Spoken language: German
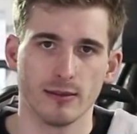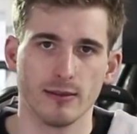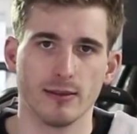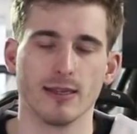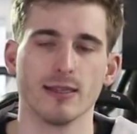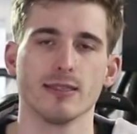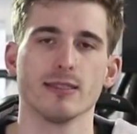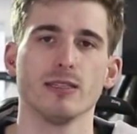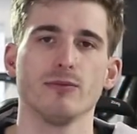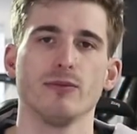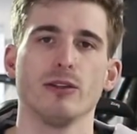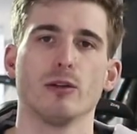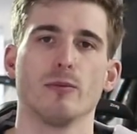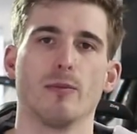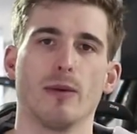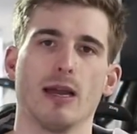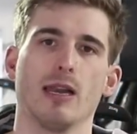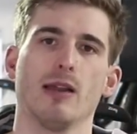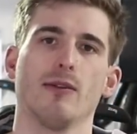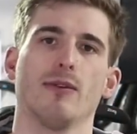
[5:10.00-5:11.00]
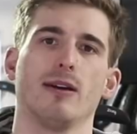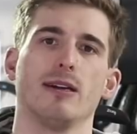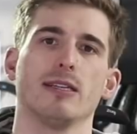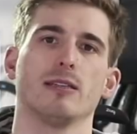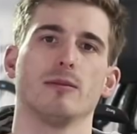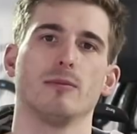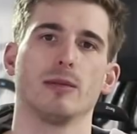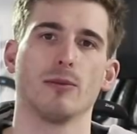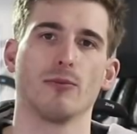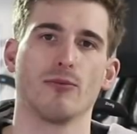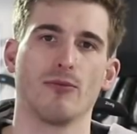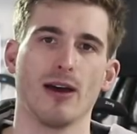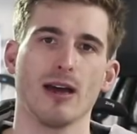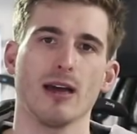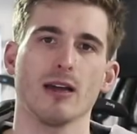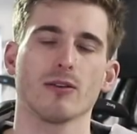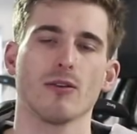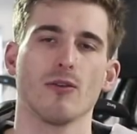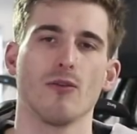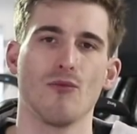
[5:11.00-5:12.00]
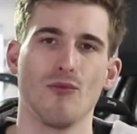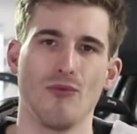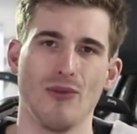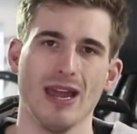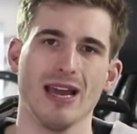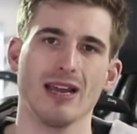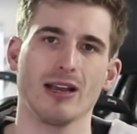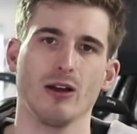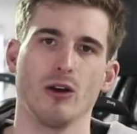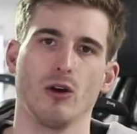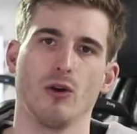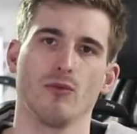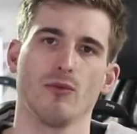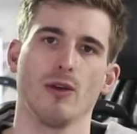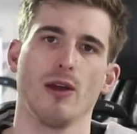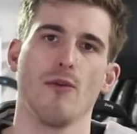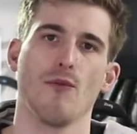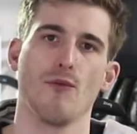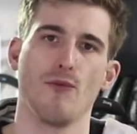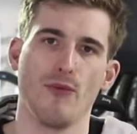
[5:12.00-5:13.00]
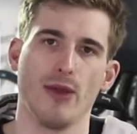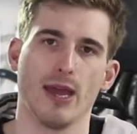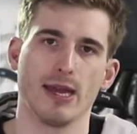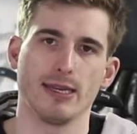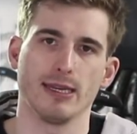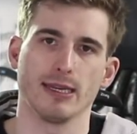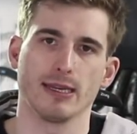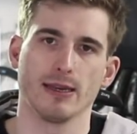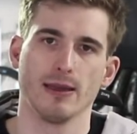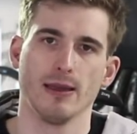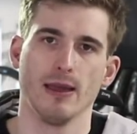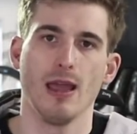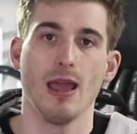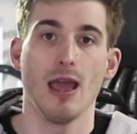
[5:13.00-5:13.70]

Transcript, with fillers: dann sind wir normalerweise mit dem Fahrradverkauf fertig.